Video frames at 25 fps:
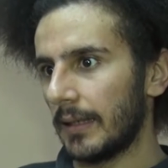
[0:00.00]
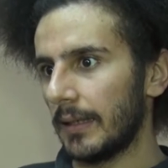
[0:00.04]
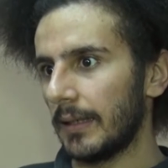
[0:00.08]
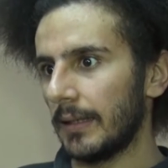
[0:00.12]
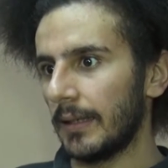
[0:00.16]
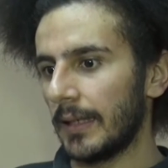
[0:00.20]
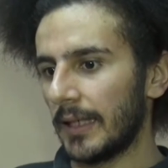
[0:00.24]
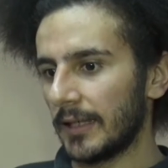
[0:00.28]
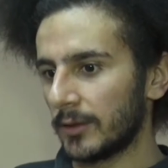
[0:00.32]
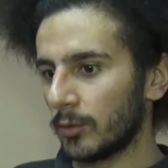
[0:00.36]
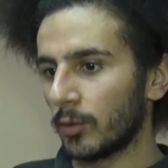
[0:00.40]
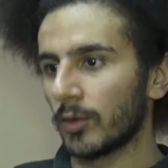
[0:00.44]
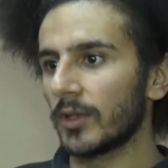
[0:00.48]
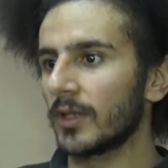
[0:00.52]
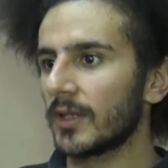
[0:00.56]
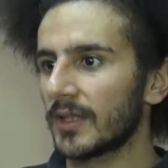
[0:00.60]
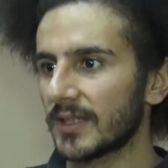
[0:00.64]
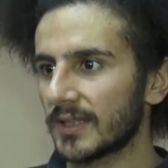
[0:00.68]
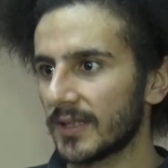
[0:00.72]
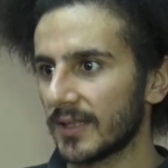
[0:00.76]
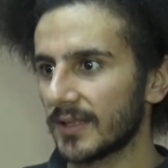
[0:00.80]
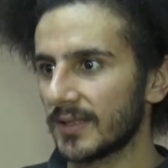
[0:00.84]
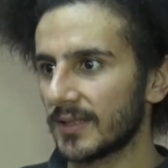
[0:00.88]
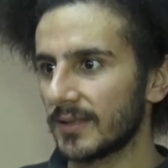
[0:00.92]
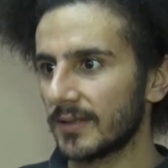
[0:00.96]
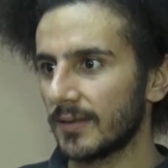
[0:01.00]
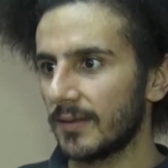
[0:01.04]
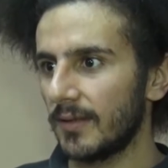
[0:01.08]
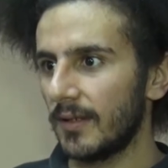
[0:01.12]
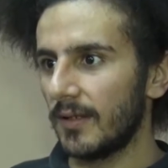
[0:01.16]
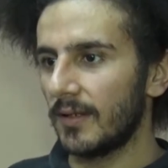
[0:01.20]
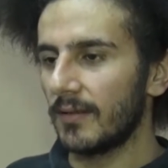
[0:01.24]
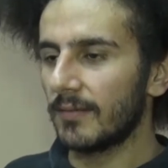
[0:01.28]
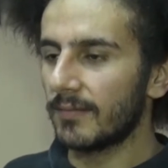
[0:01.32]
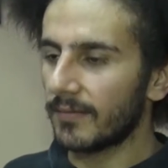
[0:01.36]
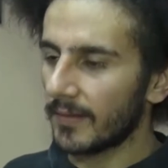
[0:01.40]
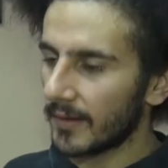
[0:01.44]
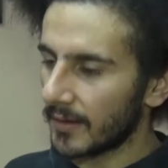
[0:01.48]
لهدول القصص
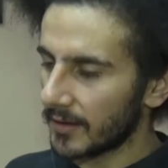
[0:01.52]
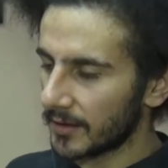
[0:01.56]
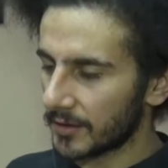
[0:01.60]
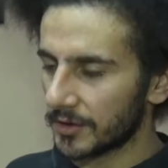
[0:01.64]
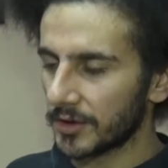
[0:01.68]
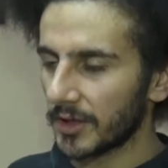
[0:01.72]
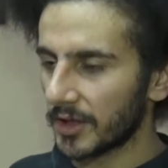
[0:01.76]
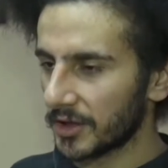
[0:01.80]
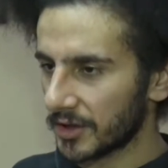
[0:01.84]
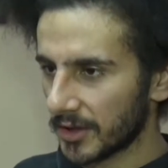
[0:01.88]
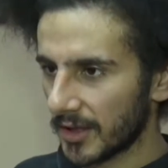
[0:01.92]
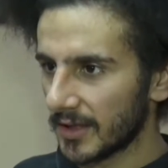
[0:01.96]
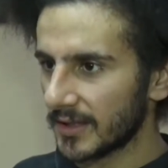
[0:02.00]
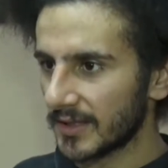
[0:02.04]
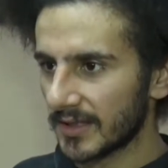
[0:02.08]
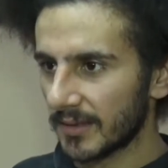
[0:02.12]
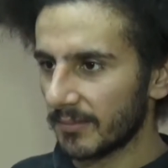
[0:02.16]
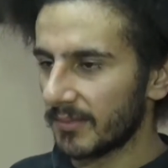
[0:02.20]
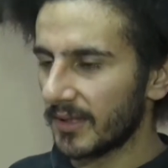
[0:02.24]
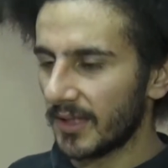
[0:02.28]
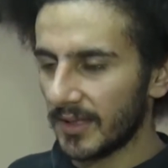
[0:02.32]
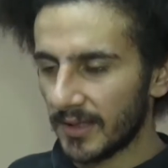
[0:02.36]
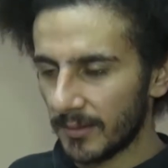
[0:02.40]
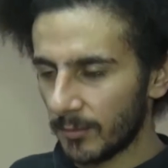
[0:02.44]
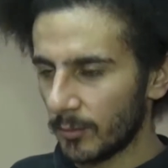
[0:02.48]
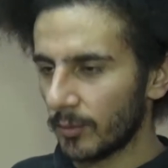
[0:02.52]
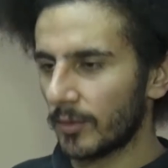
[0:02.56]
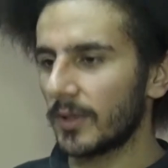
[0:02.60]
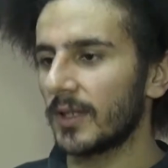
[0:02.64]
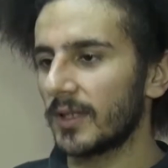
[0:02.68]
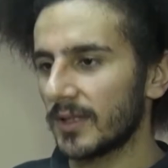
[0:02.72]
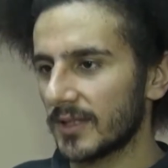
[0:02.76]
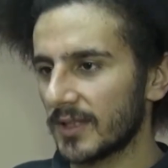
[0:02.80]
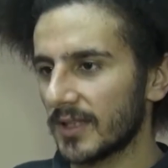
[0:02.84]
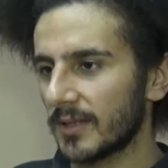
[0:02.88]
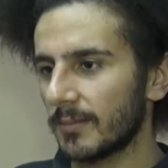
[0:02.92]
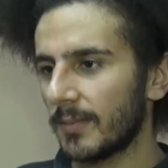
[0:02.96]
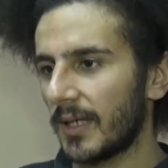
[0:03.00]
فأشخاص طبيعية ممكن
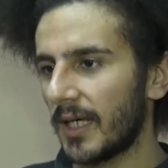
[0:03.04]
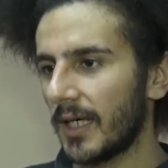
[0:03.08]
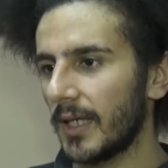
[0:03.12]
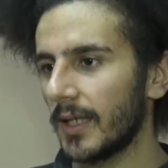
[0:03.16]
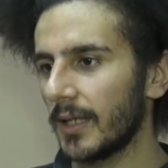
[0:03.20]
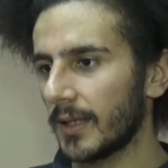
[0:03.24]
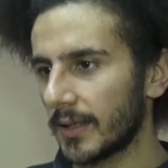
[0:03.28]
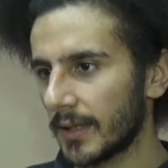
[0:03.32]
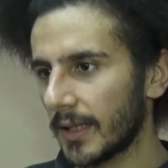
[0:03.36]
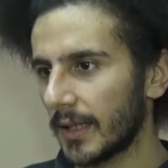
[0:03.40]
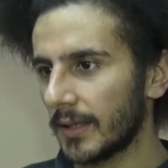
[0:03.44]
يصير معها هيك